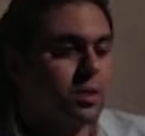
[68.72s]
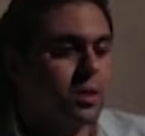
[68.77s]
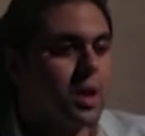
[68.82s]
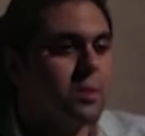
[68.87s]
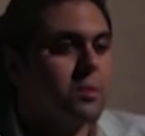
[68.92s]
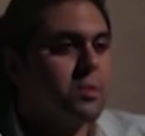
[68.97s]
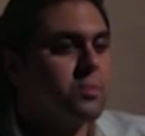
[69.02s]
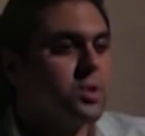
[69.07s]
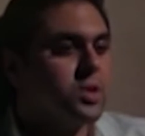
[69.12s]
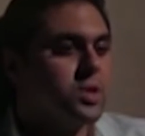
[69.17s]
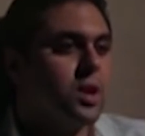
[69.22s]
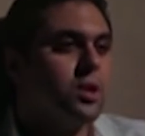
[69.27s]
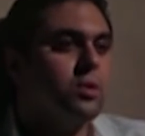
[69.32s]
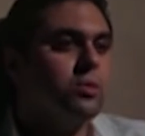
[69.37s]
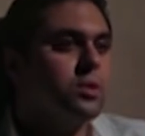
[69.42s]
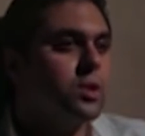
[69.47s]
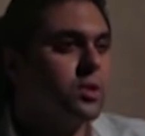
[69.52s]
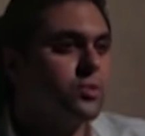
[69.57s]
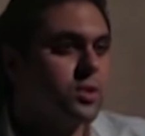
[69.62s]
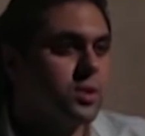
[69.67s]
دايما بسأله
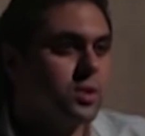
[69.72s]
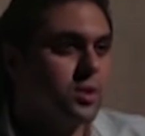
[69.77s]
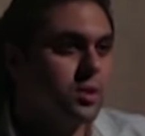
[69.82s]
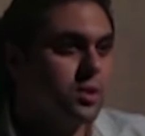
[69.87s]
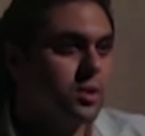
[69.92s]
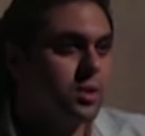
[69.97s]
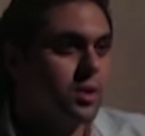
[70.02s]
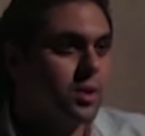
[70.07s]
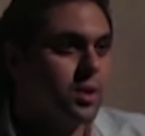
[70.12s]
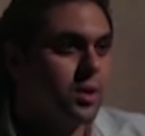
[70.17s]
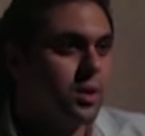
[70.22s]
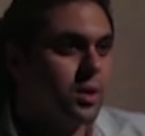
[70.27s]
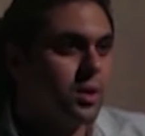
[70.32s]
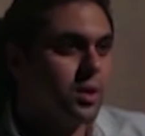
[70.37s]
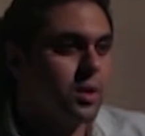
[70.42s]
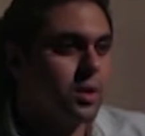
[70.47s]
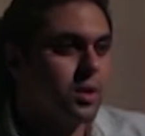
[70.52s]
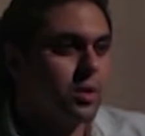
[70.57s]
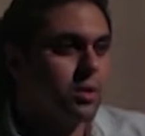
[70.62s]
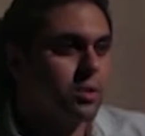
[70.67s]
لنفسي
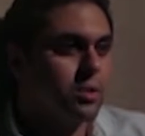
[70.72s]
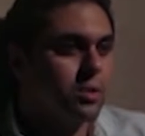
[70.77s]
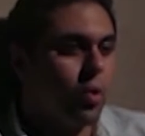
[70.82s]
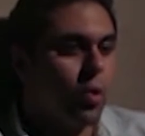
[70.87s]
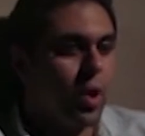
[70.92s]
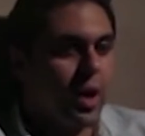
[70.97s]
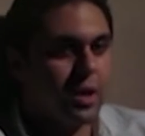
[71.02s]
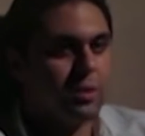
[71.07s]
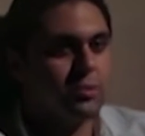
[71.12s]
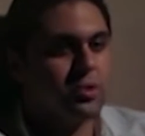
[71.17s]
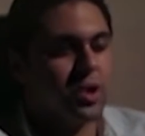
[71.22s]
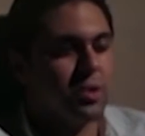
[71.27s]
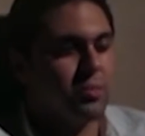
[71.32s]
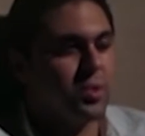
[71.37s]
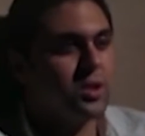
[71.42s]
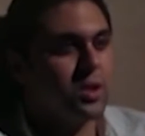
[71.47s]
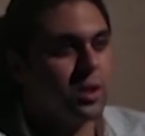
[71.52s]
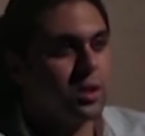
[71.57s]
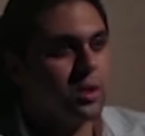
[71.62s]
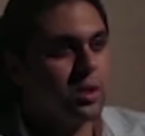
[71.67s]
هو احنا مش
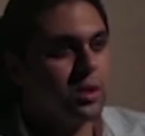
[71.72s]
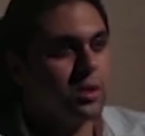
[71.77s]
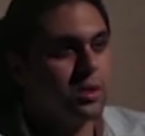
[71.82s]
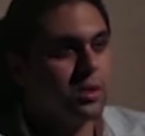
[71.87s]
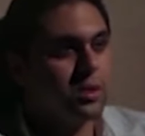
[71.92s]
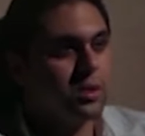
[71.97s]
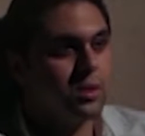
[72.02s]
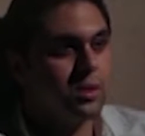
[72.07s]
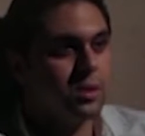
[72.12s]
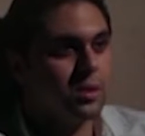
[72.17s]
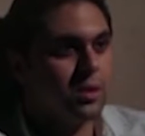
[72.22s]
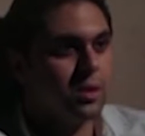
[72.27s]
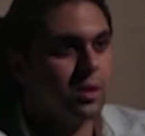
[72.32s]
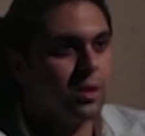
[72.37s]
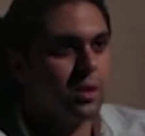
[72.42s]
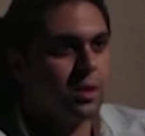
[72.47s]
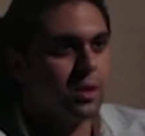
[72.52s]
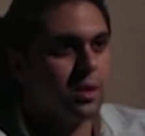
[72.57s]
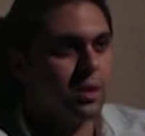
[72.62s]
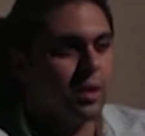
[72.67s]
عباد الله
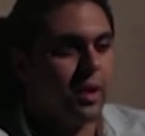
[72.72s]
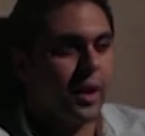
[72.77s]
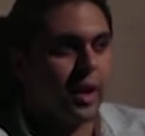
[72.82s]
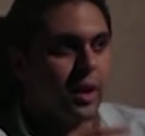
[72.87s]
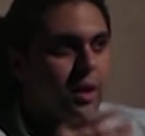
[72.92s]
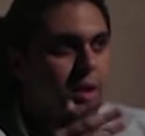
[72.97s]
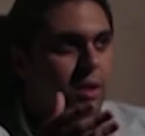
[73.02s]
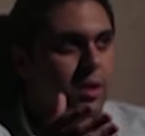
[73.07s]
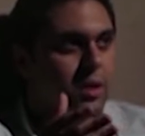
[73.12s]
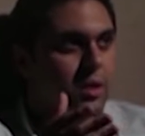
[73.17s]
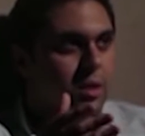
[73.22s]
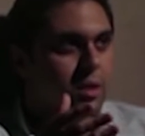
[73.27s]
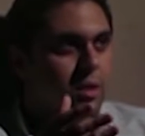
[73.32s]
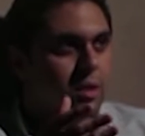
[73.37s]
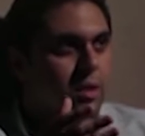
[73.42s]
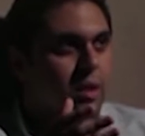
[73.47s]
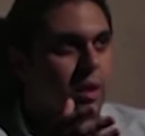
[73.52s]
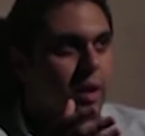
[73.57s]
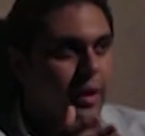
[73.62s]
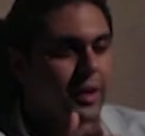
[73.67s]
يعني
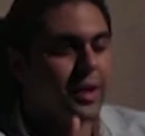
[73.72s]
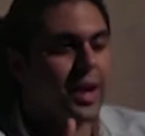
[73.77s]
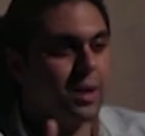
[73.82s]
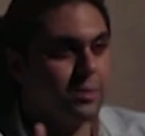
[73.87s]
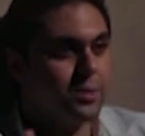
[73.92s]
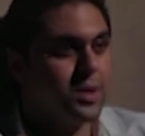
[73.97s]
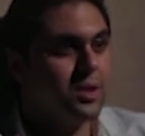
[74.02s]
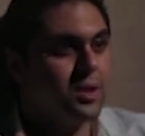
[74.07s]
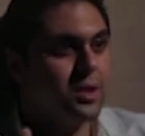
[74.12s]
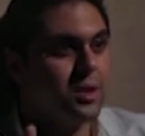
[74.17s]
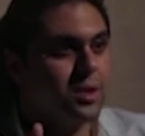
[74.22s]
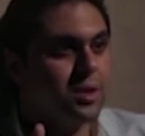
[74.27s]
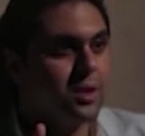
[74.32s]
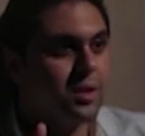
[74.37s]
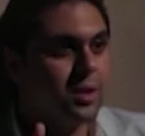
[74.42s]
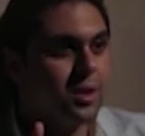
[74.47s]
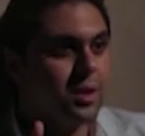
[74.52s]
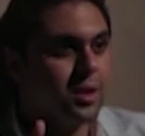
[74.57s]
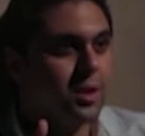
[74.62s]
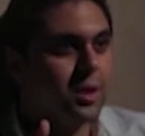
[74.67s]
احنا عبيد
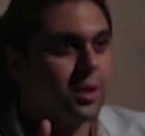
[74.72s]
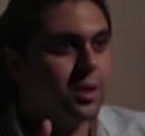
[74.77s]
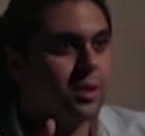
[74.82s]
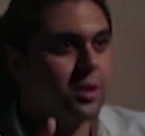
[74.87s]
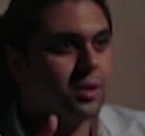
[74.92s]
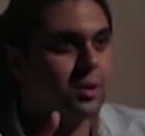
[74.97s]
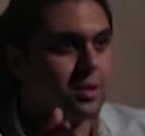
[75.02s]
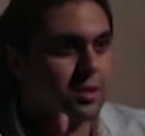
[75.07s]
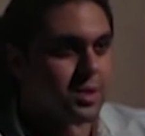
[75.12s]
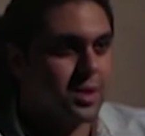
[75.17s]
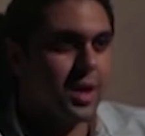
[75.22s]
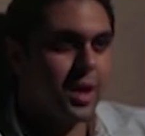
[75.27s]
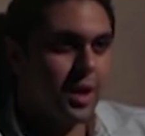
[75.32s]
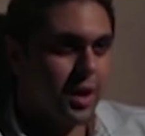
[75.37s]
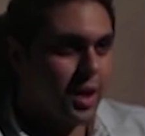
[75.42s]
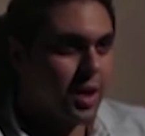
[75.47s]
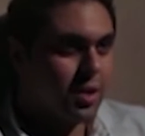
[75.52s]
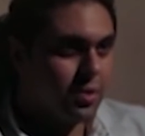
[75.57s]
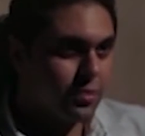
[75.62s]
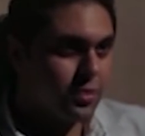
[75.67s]
زي
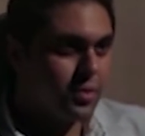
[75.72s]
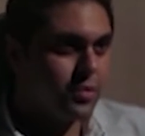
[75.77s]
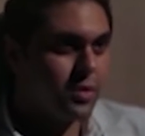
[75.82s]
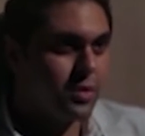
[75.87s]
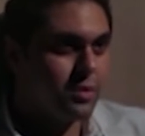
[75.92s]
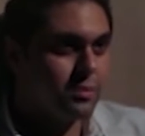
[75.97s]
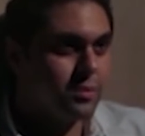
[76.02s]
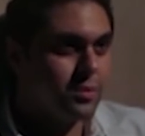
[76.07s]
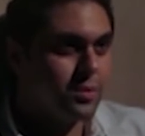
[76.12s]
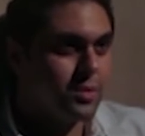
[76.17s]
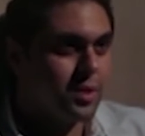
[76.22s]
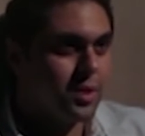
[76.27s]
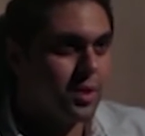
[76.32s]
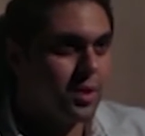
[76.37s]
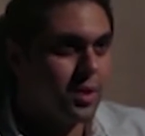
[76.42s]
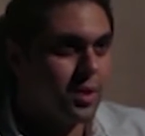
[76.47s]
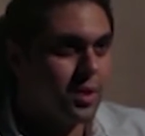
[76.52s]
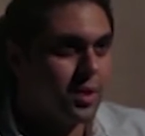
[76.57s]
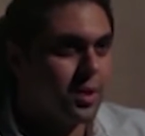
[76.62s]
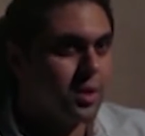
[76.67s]
اللي كانوا في الفيلم
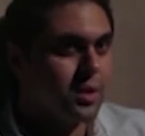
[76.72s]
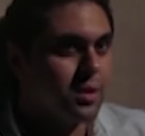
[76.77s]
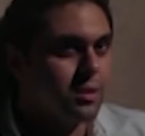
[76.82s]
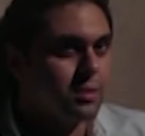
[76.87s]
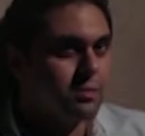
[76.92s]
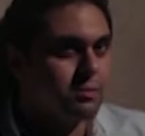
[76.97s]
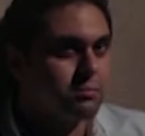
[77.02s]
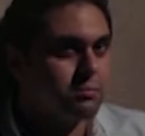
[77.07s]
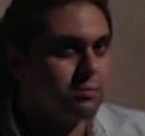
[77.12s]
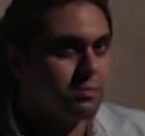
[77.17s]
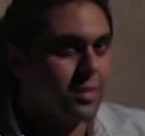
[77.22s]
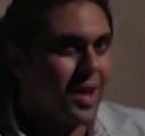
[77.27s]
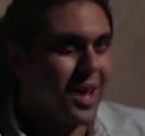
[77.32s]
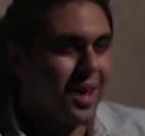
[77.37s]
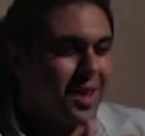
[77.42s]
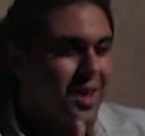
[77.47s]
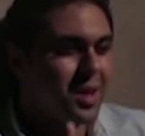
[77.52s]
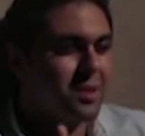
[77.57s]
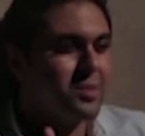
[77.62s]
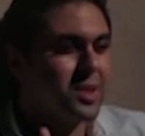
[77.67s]
يعني
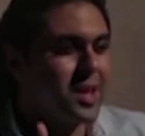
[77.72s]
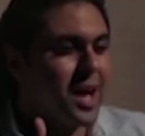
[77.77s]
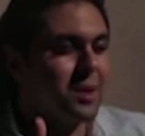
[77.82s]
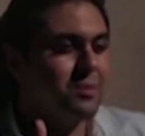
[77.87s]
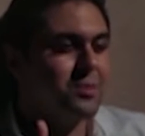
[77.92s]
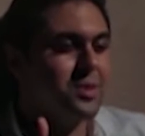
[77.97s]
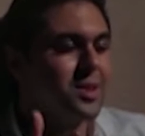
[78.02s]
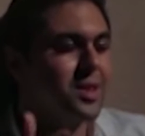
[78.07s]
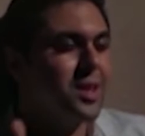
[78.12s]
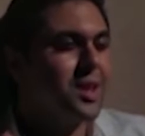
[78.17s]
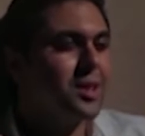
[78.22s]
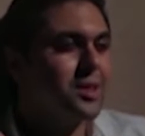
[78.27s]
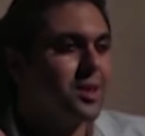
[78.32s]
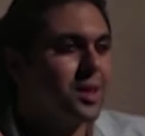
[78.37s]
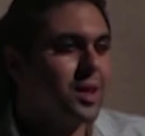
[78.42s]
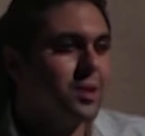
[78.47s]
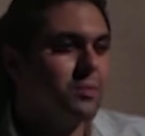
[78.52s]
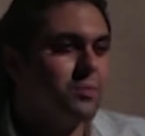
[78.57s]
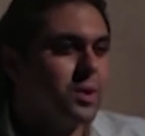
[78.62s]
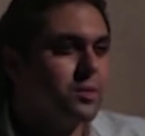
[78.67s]
كلمة عبد ديت
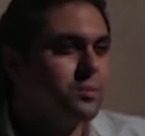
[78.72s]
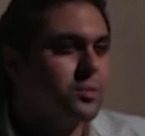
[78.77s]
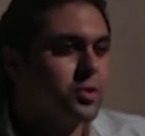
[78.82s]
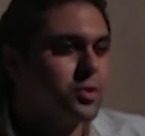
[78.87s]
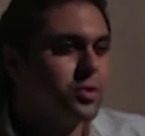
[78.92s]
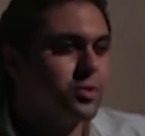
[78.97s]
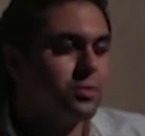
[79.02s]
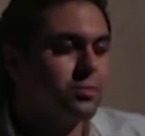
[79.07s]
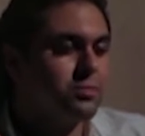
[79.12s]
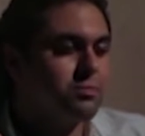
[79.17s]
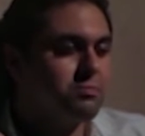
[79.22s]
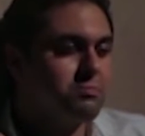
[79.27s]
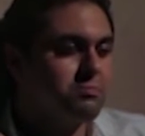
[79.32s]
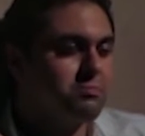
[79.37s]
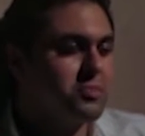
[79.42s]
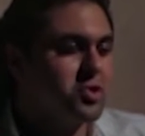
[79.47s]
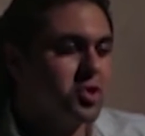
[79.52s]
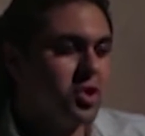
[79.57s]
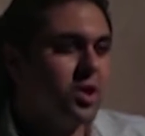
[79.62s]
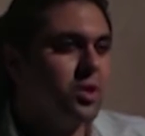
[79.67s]
كلمة مش
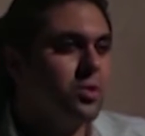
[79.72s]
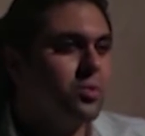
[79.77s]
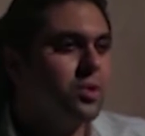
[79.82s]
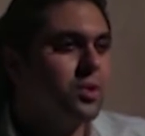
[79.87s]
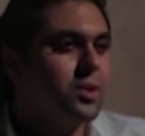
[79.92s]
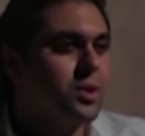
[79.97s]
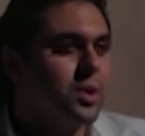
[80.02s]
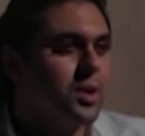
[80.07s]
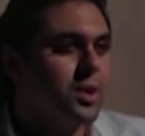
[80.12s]
مش حلوة